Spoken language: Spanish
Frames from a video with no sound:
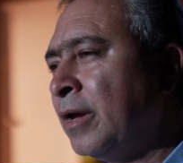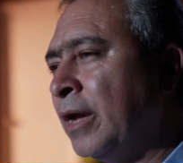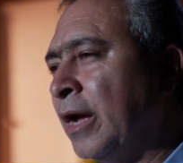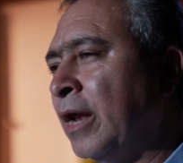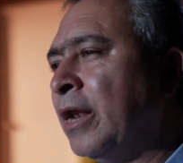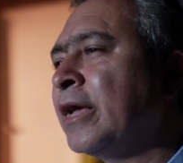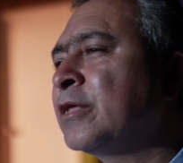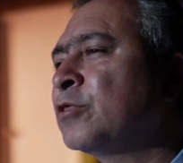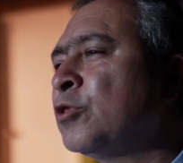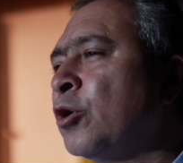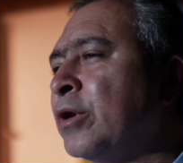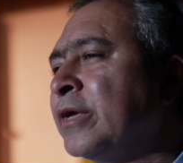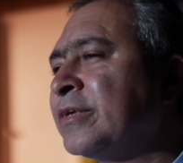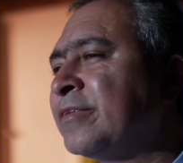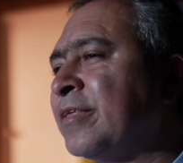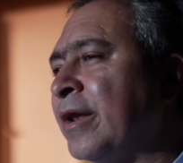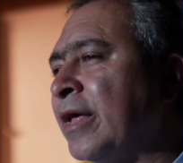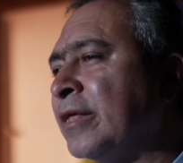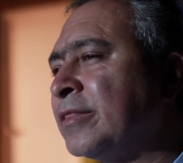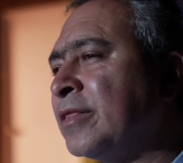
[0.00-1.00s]
El lector
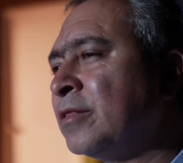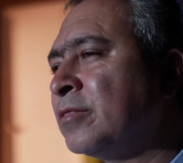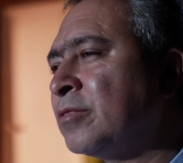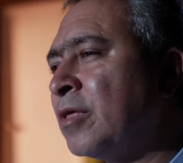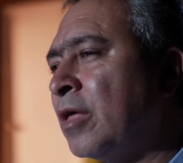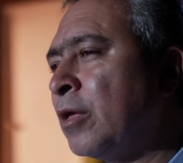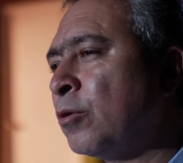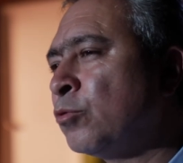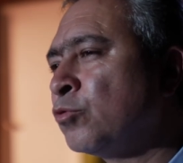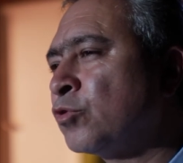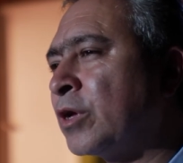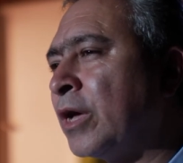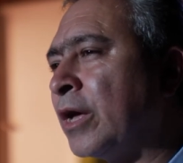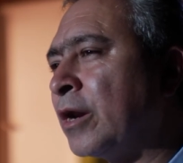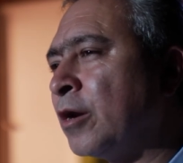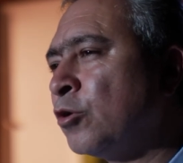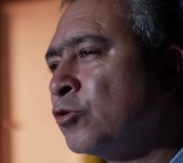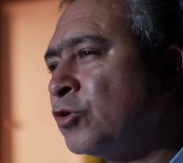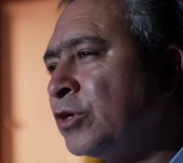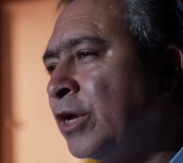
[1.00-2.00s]
estará tentado a
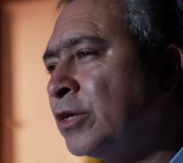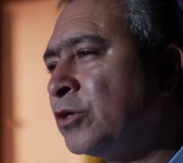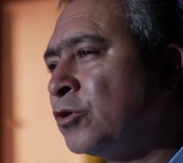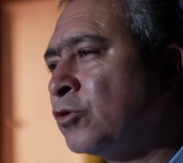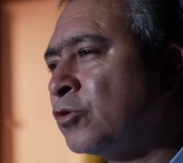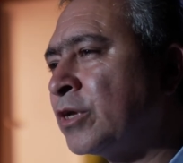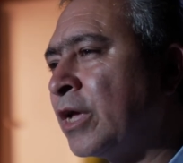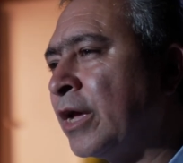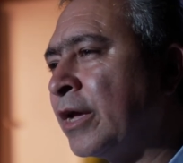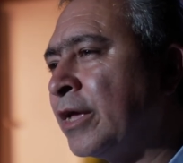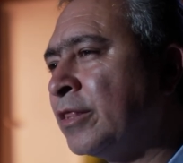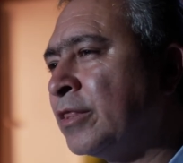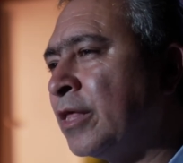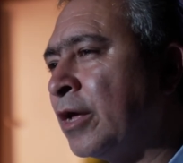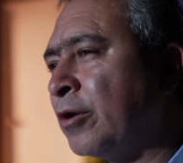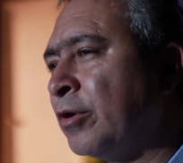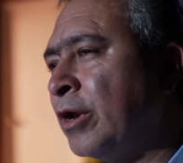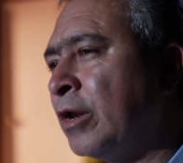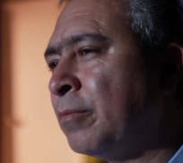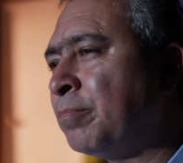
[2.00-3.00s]
buscar los hechos que
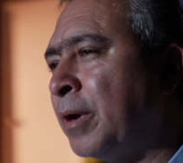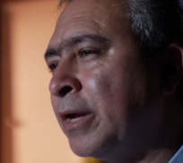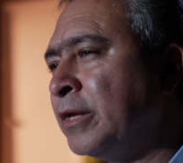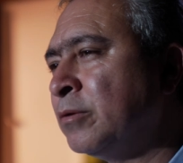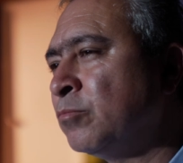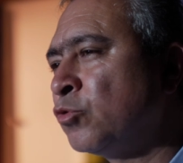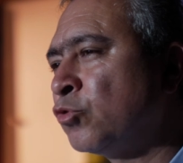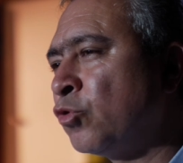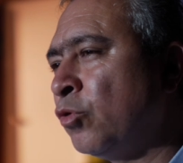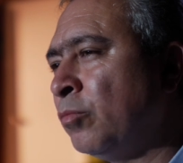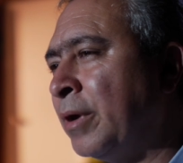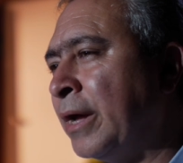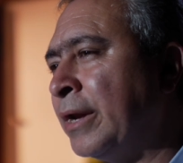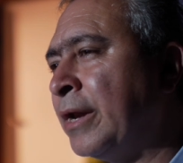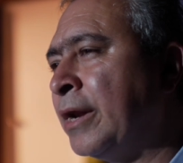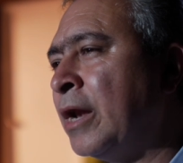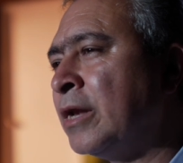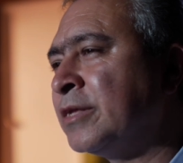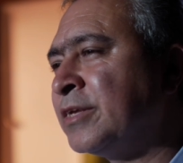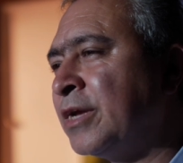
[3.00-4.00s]
agitaron el país
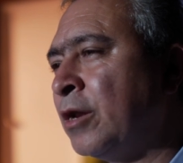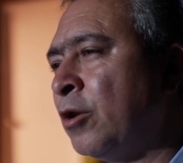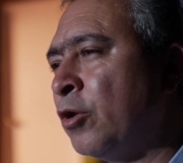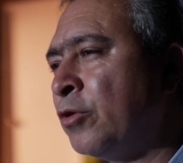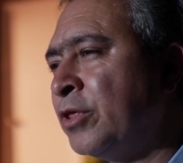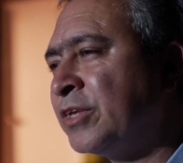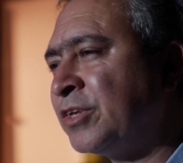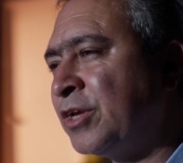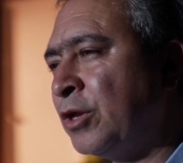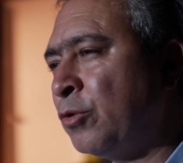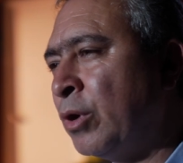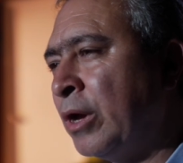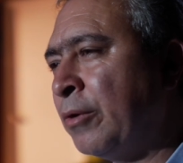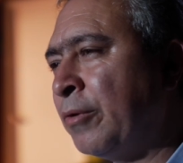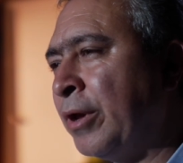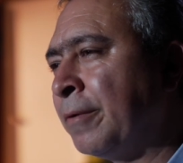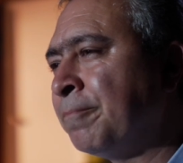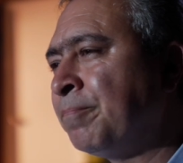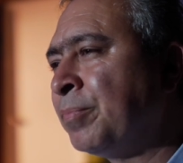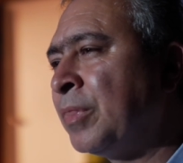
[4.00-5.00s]
musulmán en el siglo
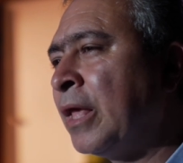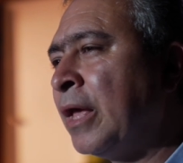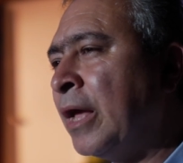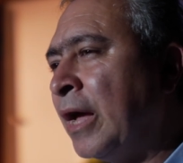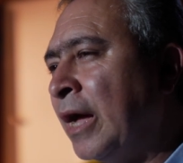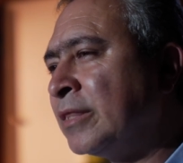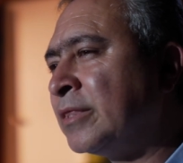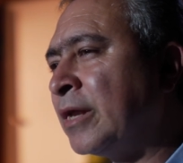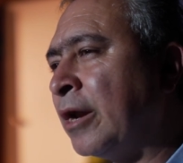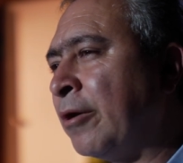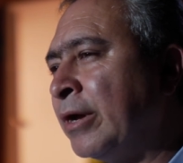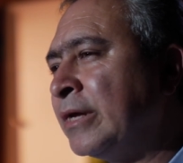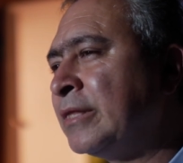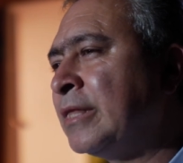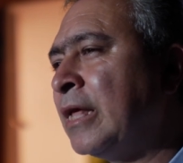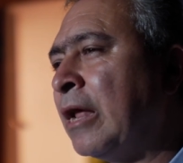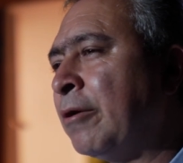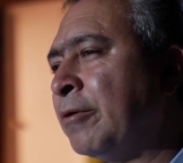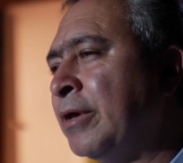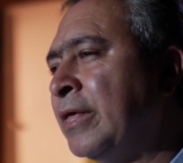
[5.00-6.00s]
XIX a través
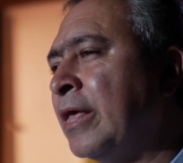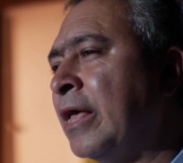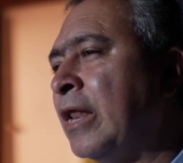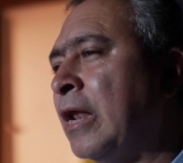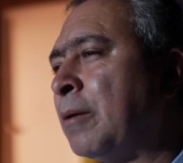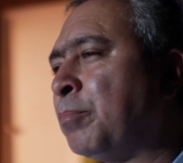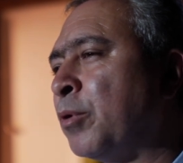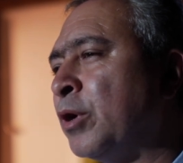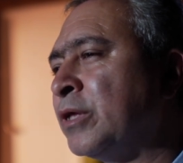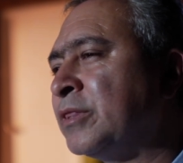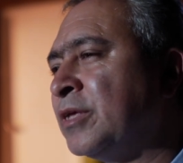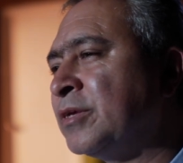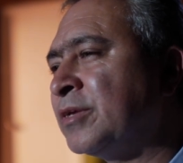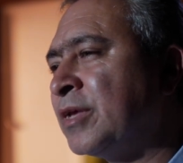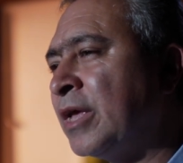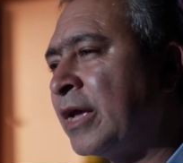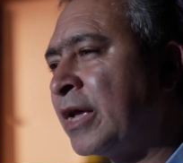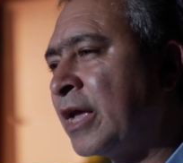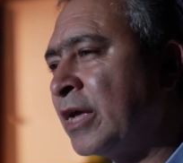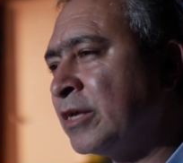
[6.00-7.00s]
de la vida de la
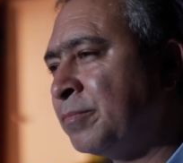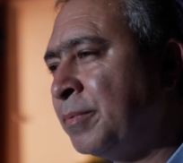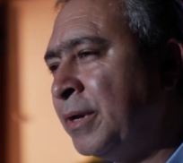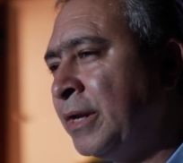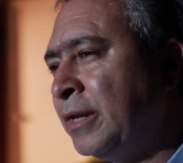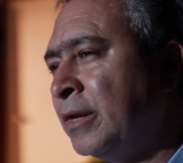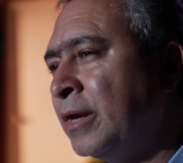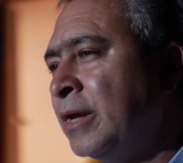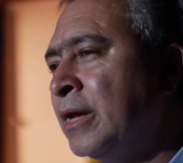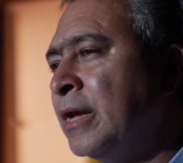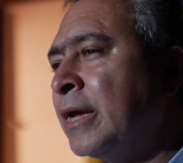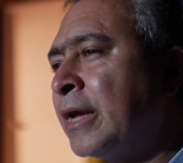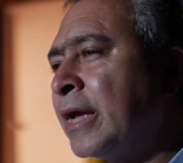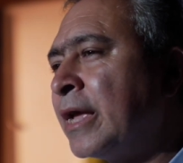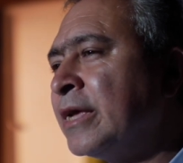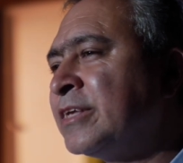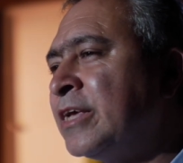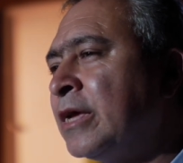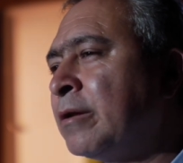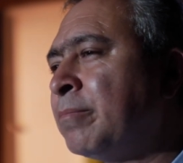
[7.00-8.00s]
poetisa de Kasbin,
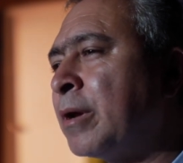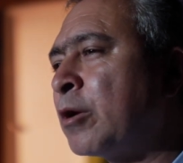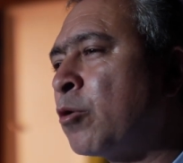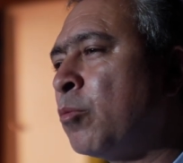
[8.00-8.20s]
que sirve